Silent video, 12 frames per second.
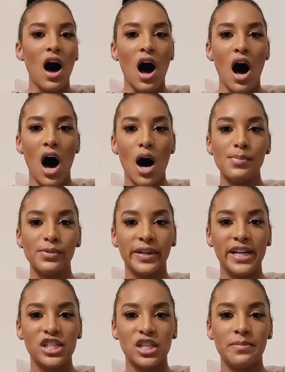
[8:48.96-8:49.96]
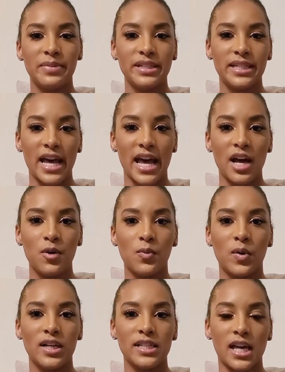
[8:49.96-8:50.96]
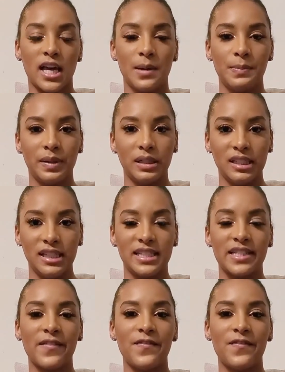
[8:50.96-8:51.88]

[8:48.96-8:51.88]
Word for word: Considera a Operação Bidê um fracasso